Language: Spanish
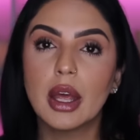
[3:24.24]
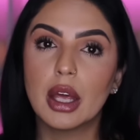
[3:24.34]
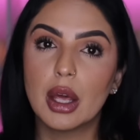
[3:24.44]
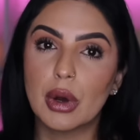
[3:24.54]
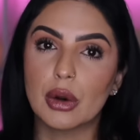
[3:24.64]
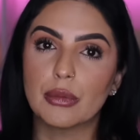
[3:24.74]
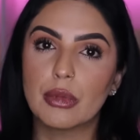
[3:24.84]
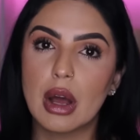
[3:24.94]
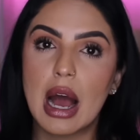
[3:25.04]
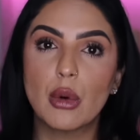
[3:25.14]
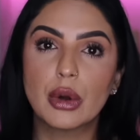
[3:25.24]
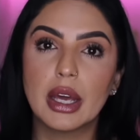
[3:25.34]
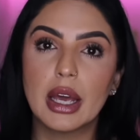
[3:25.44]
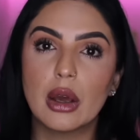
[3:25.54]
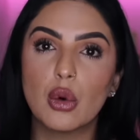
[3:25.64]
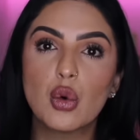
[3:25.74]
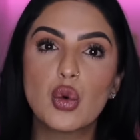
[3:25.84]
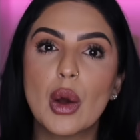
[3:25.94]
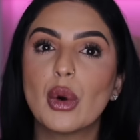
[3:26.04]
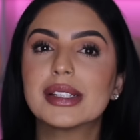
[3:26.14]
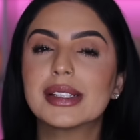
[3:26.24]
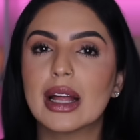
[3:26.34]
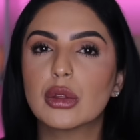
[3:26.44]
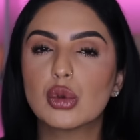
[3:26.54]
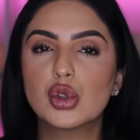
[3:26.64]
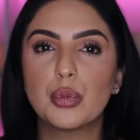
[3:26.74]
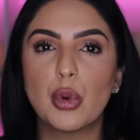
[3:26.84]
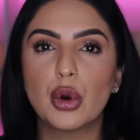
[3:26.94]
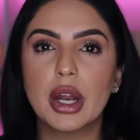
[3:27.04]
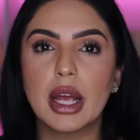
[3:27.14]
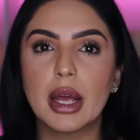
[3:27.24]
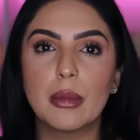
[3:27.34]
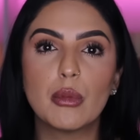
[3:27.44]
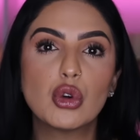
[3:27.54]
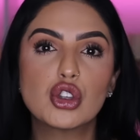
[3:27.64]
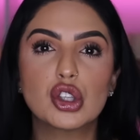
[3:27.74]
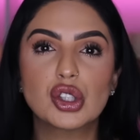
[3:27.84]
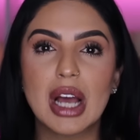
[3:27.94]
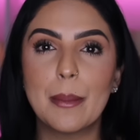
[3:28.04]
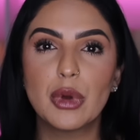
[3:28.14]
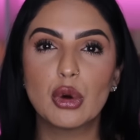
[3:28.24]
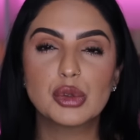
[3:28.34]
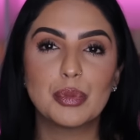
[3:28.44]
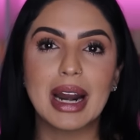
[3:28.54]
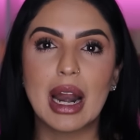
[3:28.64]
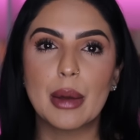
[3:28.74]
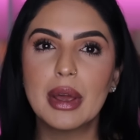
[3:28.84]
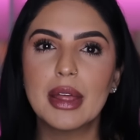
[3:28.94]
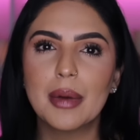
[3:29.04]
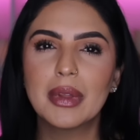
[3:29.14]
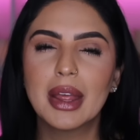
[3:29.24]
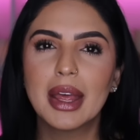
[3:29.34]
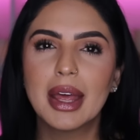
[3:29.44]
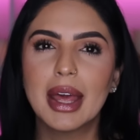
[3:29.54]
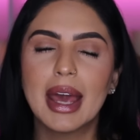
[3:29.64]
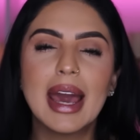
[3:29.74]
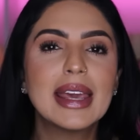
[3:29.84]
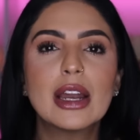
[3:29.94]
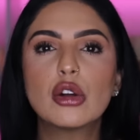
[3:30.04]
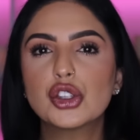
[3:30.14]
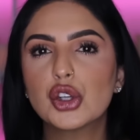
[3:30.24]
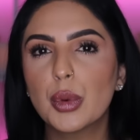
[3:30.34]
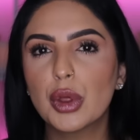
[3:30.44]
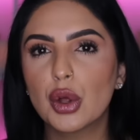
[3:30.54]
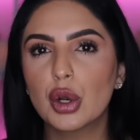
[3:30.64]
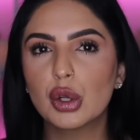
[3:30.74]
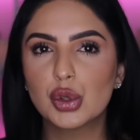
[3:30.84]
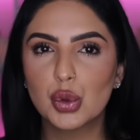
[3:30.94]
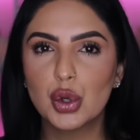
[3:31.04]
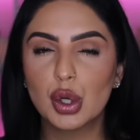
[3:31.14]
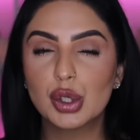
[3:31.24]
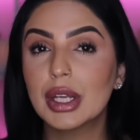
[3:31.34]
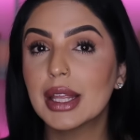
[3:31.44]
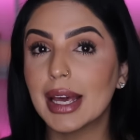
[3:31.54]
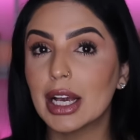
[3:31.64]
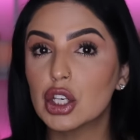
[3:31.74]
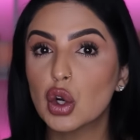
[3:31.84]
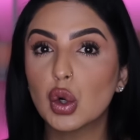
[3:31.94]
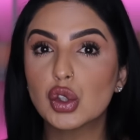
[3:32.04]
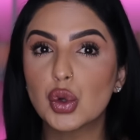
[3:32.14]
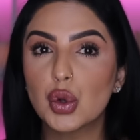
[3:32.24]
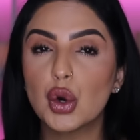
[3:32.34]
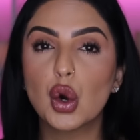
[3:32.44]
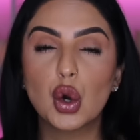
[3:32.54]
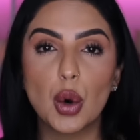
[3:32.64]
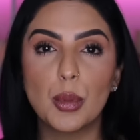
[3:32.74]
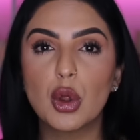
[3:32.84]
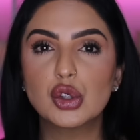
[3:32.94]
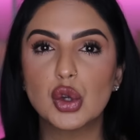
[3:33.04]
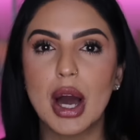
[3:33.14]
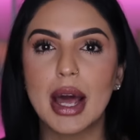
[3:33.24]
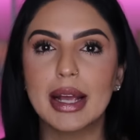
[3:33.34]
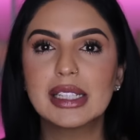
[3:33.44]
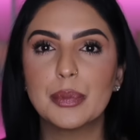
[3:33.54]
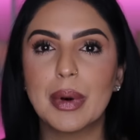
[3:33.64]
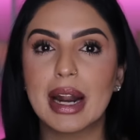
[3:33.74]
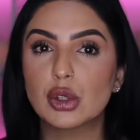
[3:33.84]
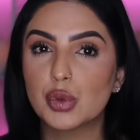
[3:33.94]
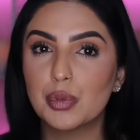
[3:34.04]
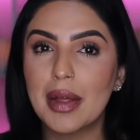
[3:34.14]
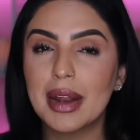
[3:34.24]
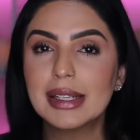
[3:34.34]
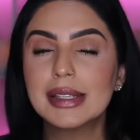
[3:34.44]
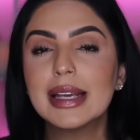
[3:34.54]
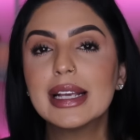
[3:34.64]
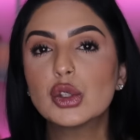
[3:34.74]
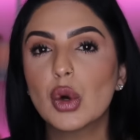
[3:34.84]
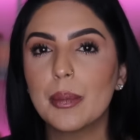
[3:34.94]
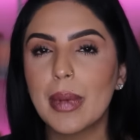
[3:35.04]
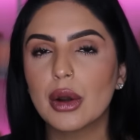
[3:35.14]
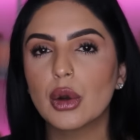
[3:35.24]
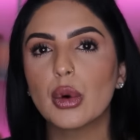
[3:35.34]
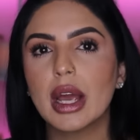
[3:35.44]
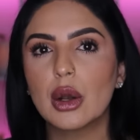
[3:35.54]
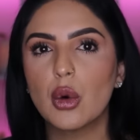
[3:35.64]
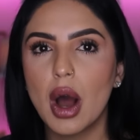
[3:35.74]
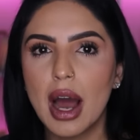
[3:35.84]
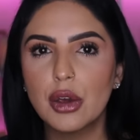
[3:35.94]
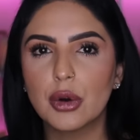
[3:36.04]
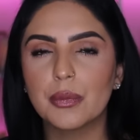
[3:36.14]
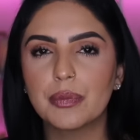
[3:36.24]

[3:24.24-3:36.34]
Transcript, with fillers: Y bueno, aunque un nuevo estatus supone muchos cambios para la vida, ella no se olvidó de los suyos y de hecho construyó cómodos hogares para sus padres y su hermano en Ohio.